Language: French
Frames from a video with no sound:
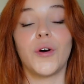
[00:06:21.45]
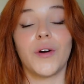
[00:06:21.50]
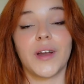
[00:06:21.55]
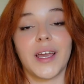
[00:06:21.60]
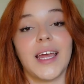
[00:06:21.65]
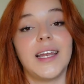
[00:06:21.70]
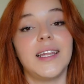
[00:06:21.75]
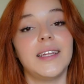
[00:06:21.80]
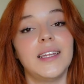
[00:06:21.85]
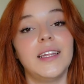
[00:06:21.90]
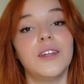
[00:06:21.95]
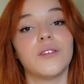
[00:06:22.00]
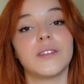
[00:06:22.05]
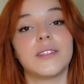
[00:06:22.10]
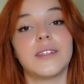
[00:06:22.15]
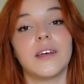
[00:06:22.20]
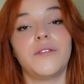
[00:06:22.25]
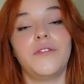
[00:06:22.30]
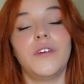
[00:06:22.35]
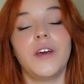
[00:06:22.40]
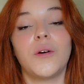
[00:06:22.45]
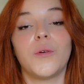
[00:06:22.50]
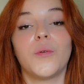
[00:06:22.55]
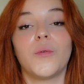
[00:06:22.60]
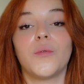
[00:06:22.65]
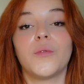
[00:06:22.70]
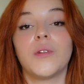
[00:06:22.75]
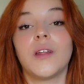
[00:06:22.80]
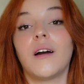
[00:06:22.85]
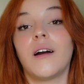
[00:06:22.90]
En réalité, dans cette affaire,
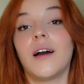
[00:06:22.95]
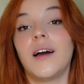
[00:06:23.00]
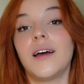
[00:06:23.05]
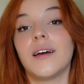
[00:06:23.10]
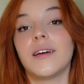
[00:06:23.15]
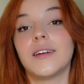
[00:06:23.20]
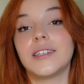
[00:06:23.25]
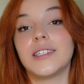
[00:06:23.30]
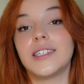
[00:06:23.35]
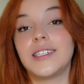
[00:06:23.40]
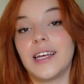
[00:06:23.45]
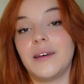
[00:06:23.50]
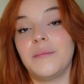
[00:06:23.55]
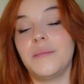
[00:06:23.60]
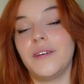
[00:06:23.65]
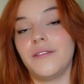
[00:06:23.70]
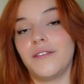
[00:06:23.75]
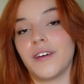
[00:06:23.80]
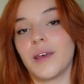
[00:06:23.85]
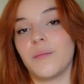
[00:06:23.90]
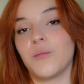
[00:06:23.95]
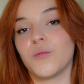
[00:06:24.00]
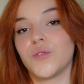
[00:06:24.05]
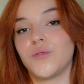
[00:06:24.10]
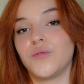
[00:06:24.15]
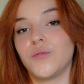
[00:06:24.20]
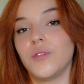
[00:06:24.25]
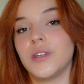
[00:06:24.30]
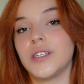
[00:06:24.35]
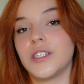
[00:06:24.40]
on n'aura jamais vraiment
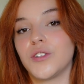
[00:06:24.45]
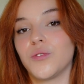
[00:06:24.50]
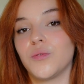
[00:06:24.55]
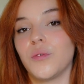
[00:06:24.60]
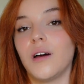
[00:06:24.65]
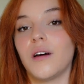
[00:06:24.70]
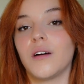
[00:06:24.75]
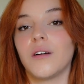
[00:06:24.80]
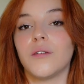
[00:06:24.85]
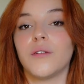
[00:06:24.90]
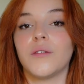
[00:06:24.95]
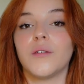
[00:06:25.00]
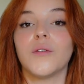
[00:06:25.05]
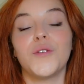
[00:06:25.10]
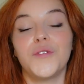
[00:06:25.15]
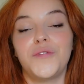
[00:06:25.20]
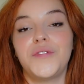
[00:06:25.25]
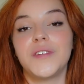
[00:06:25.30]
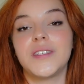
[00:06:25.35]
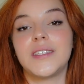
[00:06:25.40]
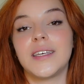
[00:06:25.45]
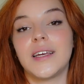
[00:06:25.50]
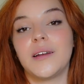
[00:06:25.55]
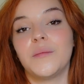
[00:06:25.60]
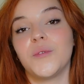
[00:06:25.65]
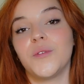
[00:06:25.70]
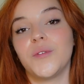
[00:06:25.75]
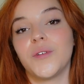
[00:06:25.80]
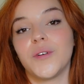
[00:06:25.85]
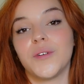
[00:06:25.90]
su l'histoire. Euh,
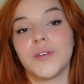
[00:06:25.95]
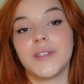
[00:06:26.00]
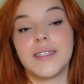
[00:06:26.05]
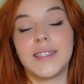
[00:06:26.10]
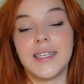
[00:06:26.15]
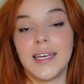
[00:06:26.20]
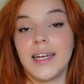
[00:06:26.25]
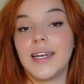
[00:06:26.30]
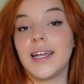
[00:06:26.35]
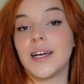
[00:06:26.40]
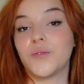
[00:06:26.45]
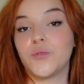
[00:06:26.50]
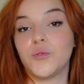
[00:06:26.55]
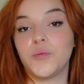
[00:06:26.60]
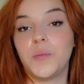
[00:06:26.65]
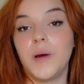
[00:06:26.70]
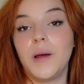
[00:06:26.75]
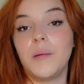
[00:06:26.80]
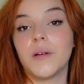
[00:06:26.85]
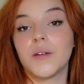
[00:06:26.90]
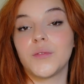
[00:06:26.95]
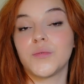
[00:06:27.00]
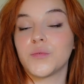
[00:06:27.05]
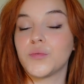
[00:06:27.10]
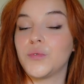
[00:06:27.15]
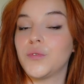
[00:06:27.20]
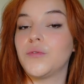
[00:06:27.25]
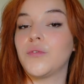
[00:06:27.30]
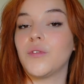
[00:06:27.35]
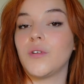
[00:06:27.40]
officiellement, c'est euh, elle la coupable, hein,
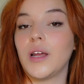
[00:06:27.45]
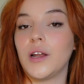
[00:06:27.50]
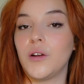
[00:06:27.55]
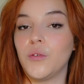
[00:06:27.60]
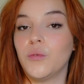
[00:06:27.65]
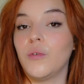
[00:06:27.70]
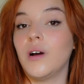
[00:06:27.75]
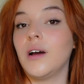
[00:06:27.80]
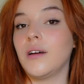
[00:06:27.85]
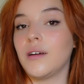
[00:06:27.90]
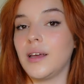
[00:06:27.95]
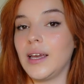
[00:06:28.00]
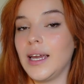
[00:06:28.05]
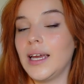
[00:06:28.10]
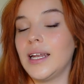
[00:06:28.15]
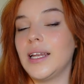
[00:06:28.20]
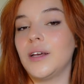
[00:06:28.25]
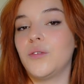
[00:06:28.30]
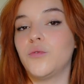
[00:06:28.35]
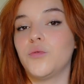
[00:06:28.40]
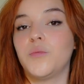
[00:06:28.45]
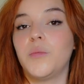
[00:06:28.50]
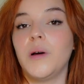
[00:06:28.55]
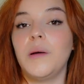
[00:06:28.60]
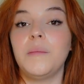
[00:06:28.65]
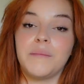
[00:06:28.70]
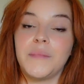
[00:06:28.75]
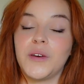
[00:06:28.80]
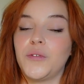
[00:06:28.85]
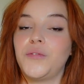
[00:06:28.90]
donc devant la loi, elle est
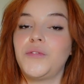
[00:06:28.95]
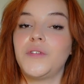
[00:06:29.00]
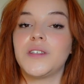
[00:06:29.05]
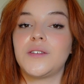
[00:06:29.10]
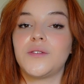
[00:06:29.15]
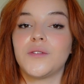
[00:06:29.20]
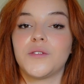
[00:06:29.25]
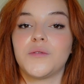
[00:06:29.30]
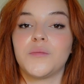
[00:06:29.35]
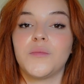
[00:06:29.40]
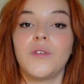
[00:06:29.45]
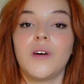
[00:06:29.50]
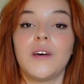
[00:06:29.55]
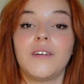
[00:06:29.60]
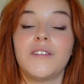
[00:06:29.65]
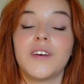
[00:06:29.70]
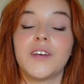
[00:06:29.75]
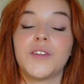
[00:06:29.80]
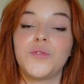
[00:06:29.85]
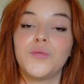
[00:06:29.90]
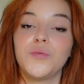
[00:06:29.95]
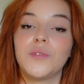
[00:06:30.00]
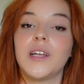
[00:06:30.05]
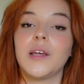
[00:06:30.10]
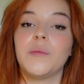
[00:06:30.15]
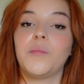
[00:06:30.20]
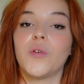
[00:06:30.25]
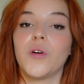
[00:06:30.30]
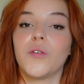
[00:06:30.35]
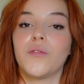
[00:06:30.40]
coupable, mais officieusement, avec toutes
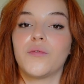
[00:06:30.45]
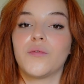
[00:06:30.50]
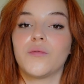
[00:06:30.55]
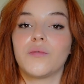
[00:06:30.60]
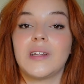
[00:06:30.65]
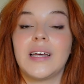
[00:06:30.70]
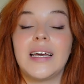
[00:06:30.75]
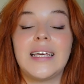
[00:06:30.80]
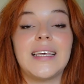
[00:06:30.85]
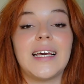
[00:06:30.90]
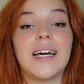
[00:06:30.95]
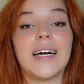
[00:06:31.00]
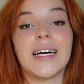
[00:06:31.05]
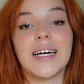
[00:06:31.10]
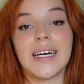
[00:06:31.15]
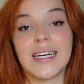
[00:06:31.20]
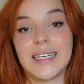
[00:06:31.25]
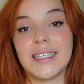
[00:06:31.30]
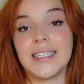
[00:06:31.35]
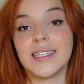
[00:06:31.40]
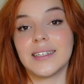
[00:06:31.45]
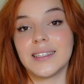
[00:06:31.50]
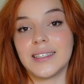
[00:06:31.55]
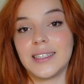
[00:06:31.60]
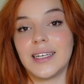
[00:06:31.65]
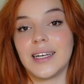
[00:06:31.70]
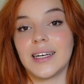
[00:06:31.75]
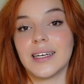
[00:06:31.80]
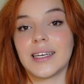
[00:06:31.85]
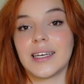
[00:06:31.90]
les preuves qu'on a, il n'y a rien
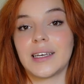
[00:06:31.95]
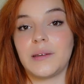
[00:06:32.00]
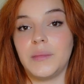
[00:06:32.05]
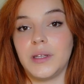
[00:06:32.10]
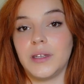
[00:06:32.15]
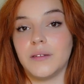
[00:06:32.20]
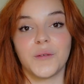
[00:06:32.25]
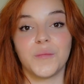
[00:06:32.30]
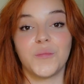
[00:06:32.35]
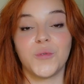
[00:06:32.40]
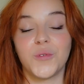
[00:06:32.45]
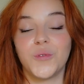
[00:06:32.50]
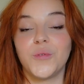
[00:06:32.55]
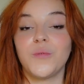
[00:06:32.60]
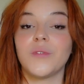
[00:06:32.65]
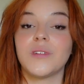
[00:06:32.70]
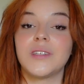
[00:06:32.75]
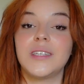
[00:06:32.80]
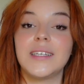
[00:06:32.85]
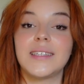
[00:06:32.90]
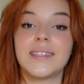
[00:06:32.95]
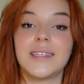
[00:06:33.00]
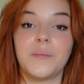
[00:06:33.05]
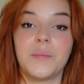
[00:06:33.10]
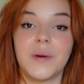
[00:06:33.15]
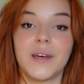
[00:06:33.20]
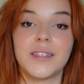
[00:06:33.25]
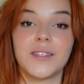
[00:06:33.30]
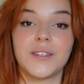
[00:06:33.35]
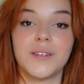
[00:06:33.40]
qui l'incrimine. Beaucoup ont dit que c'est
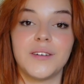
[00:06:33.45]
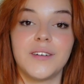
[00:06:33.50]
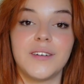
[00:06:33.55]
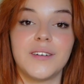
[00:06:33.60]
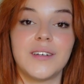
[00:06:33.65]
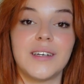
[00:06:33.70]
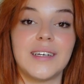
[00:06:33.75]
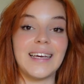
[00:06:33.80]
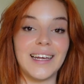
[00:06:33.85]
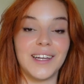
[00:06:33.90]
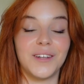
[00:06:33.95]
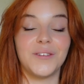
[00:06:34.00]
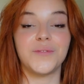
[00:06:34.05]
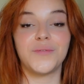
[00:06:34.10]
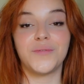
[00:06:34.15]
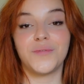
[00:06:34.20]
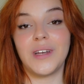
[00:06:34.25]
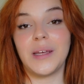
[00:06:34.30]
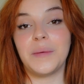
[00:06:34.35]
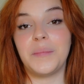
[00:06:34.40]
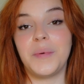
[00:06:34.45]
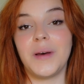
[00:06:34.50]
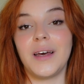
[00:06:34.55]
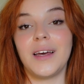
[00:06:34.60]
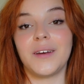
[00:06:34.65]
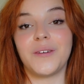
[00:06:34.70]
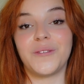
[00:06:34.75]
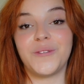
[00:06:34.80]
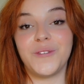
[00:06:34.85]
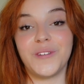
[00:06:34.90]
parce que elle ne voulait
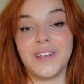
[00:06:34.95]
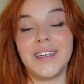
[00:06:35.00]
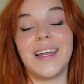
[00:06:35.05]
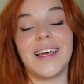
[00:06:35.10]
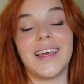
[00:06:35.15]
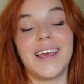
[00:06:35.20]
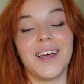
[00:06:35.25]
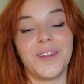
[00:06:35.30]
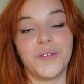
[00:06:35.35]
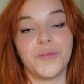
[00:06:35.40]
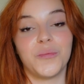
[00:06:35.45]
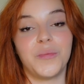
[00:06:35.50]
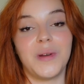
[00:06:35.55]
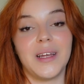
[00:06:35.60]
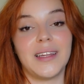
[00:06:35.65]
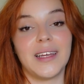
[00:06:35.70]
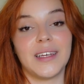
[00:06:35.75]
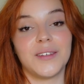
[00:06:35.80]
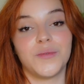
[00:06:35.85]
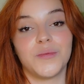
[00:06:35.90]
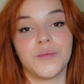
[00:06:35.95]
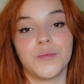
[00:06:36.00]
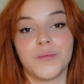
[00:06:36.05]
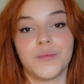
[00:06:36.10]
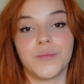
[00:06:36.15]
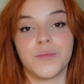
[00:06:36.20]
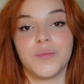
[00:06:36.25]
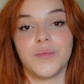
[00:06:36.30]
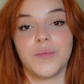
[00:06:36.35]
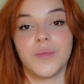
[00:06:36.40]
pas euh, donner la garde complète à
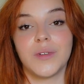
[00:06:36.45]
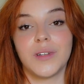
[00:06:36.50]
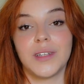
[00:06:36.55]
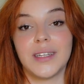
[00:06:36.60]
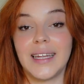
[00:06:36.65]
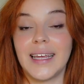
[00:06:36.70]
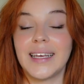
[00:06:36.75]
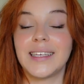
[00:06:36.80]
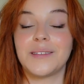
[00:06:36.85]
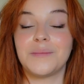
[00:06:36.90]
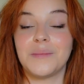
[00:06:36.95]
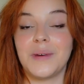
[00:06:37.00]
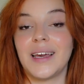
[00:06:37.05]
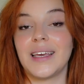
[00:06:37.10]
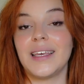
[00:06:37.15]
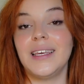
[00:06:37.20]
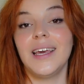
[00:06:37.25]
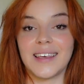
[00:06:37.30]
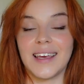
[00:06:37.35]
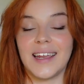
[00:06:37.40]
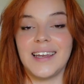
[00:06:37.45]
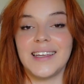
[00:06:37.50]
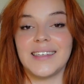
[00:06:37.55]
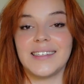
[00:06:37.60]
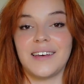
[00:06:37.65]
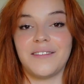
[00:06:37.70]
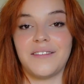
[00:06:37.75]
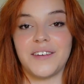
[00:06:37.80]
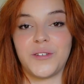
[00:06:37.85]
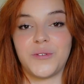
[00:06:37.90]
son ex-mari qu'elle
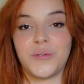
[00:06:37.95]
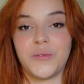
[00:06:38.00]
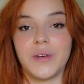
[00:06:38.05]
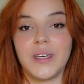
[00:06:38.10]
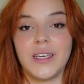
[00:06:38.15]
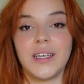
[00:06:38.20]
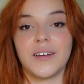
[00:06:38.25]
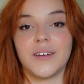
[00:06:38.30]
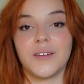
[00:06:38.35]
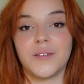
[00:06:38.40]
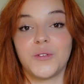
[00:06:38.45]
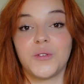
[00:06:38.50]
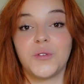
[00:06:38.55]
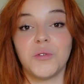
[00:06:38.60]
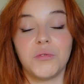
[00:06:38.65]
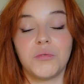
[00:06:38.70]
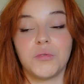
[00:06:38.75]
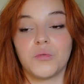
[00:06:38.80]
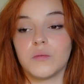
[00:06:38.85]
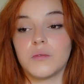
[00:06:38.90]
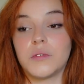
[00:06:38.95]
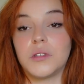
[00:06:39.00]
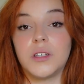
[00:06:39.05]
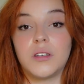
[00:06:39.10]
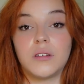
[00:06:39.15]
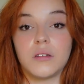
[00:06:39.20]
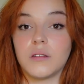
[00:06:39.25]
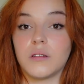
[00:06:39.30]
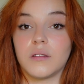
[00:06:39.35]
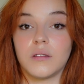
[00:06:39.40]
les avait tués. D'autres ont
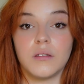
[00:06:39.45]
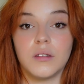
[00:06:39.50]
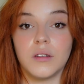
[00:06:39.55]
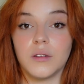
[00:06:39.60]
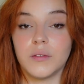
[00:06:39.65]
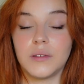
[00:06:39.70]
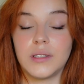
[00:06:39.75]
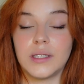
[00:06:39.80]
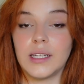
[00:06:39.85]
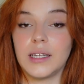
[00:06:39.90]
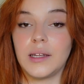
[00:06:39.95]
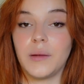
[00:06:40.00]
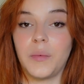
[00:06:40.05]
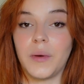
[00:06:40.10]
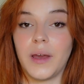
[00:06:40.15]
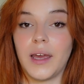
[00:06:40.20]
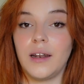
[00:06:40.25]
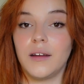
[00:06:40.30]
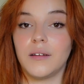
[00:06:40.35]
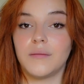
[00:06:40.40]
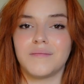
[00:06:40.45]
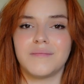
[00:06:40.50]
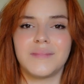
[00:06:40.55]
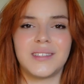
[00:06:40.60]
dit que non, ce n'était pas elle.